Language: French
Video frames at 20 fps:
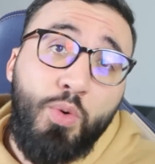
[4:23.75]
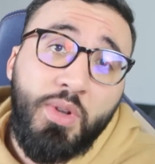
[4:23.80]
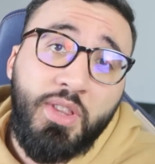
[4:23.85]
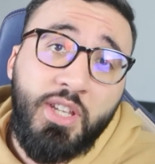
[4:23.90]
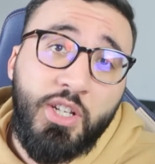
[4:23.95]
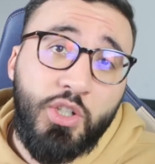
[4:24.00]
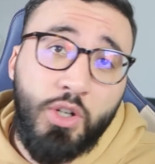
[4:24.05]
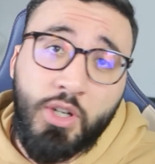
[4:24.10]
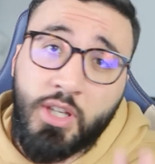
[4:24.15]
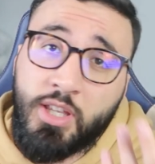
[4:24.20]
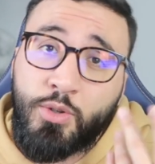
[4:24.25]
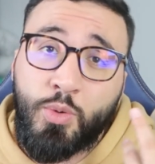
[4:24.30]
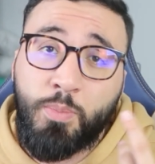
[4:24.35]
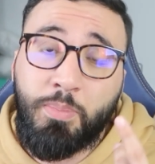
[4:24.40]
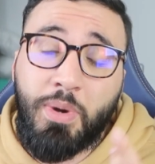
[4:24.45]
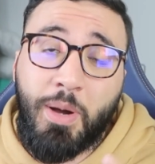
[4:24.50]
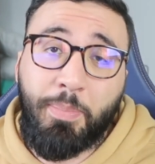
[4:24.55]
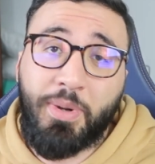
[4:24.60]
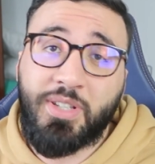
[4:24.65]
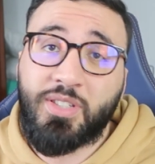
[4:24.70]
ou des gens qui ne sont
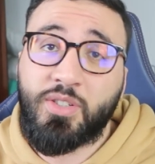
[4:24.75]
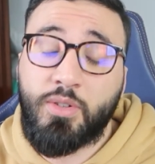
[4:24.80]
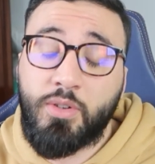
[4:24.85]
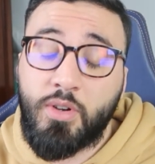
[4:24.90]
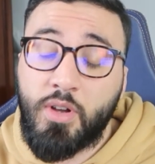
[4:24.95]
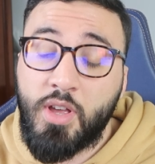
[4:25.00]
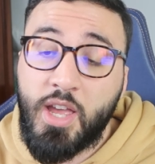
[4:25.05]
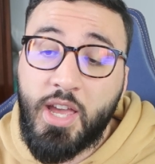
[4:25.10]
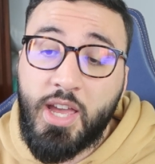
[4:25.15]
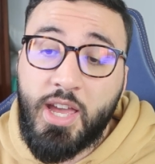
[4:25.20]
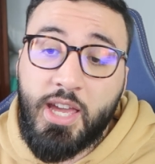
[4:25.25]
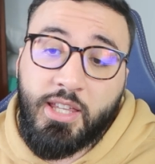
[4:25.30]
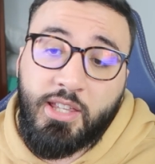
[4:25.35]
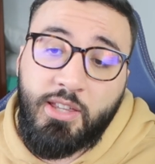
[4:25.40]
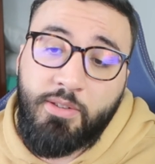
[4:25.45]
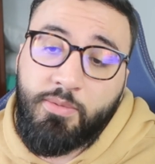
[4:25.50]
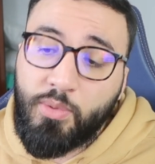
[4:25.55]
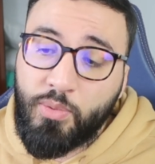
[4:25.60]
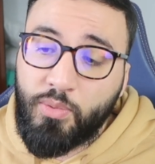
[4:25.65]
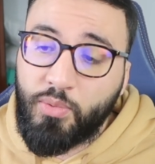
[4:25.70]
pas patients et
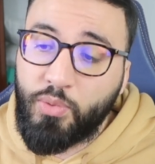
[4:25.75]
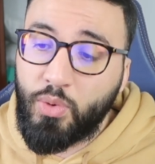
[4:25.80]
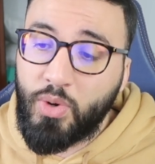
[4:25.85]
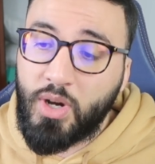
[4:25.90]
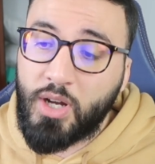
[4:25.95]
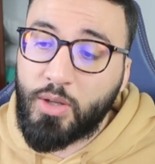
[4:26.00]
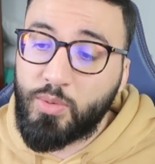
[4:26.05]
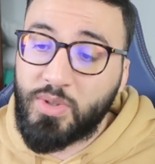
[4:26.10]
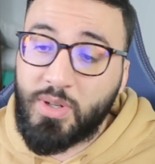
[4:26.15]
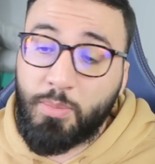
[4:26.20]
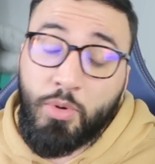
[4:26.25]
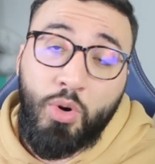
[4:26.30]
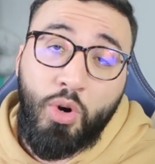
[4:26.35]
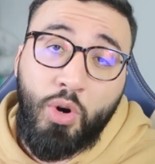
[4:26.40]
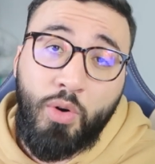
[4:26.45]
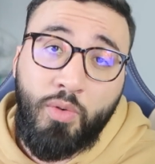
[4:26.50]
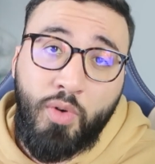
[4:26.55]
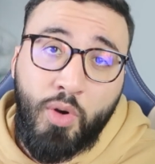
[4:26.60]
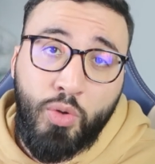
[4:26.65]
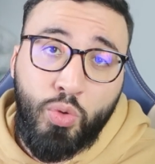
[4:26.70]
qui vont vouloir tout simplement
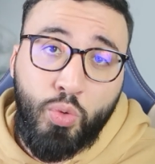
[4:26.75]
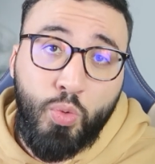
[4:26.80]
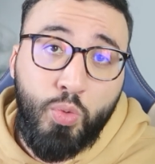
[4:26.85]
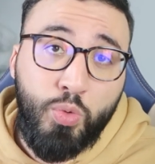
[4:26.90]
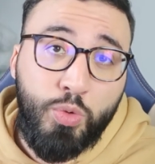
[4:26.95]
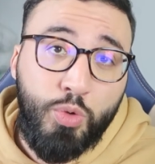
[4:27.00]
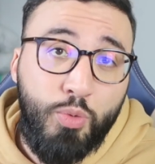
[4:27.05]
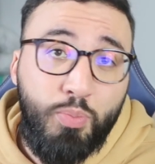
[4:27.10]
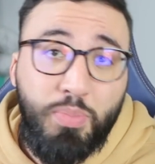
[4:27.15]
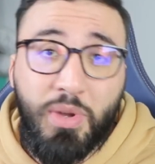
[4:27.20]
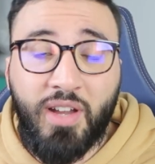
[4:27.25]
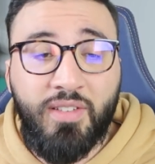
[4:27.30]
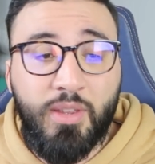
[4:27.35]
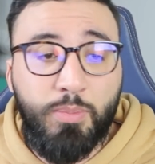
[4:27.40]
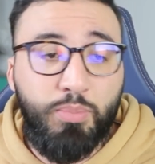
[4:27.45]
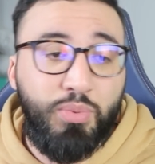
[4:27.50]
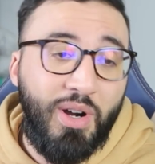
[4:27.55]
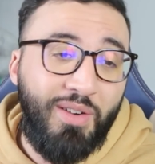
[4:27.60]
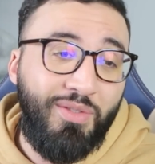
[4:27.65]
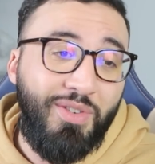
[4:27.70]
revendre tout super
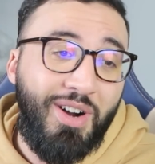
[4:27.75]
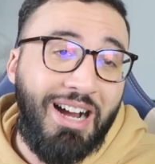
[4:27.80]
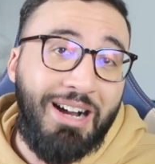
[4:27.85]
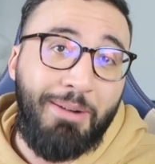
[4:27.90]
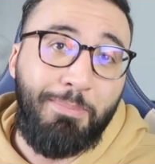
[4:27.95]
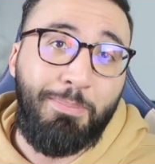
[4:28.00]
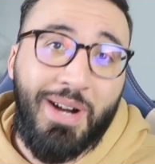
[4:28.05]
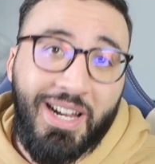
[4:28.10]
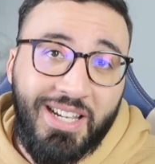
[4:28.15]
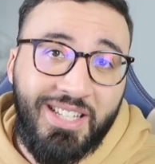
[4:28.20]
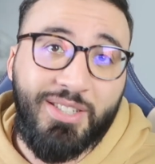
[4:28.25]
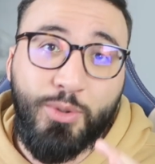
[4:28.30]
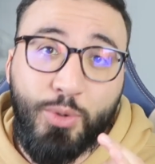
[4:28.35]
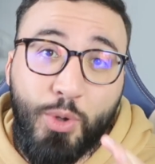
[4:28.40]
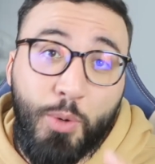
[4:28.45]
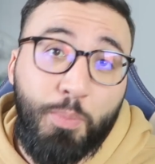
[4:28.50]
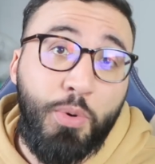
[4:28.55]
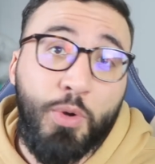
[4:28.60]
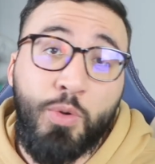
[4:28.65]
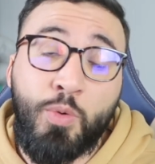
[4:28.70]
vite pour avoir un max
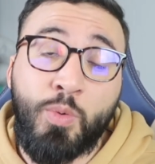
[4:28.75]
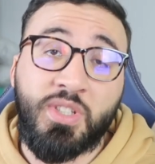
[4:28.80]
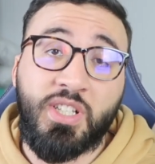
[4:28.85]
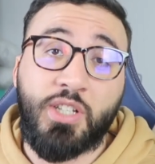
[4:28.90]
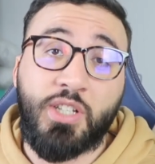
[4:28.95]
de pognon,